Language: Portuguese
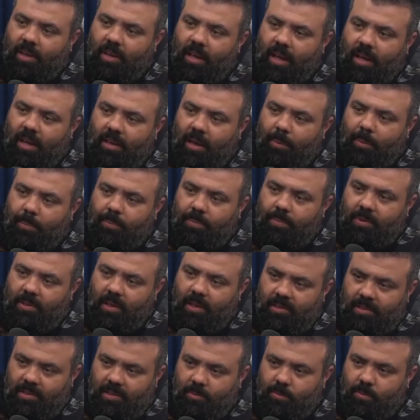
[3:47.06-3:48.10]
é que, é, que
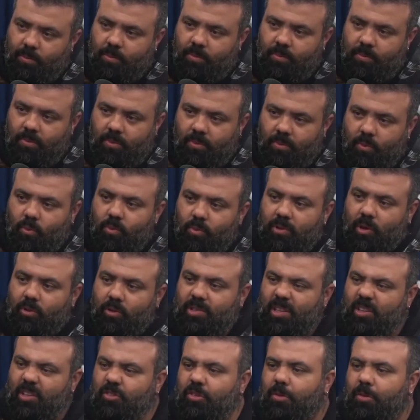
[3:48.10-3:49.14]
assim, o teu
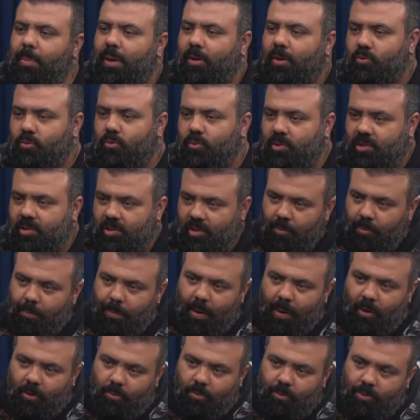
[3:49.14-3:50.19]
sentimento com o São
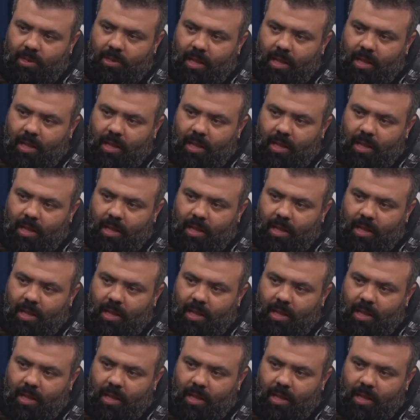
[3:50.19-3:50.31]
Paulo Diminuiria